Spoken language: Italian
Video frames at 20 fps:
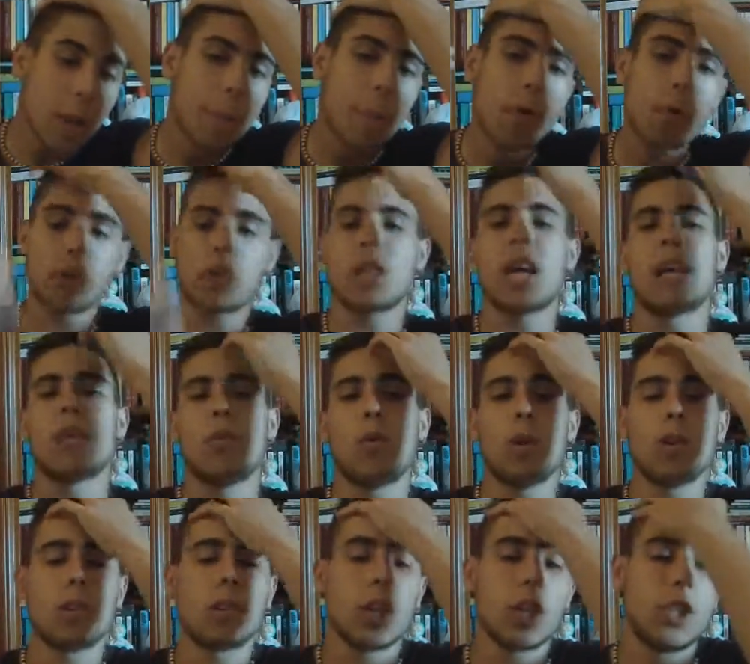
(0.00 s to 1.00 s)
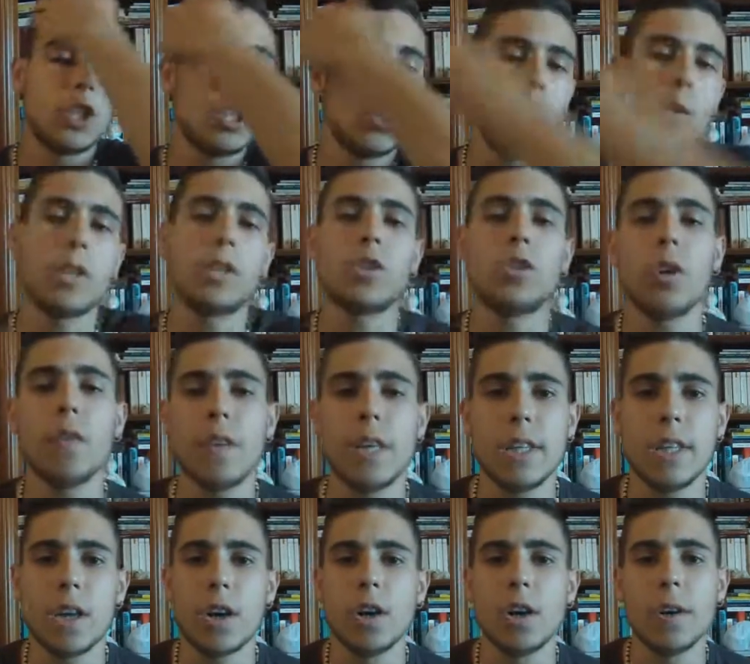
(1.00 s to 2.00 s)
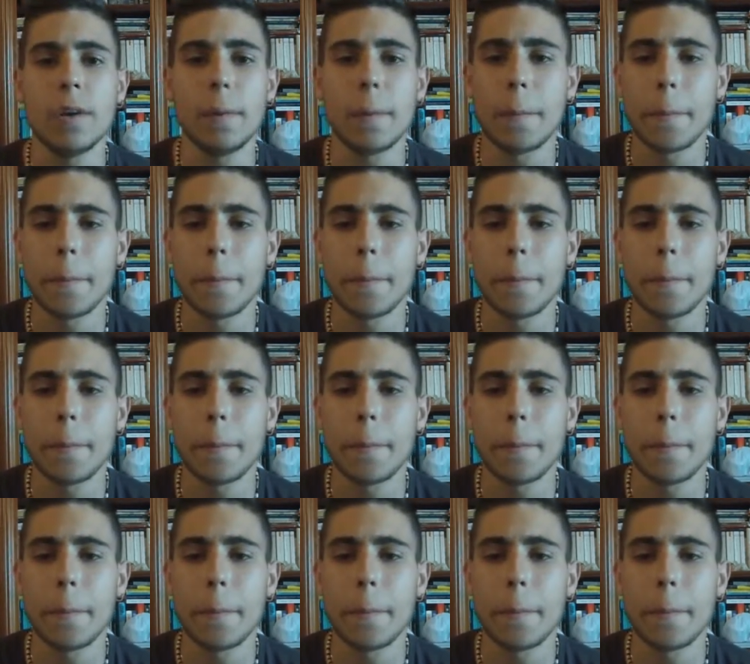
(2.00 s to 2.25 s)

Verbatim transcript: portato quest'oggi in questo video.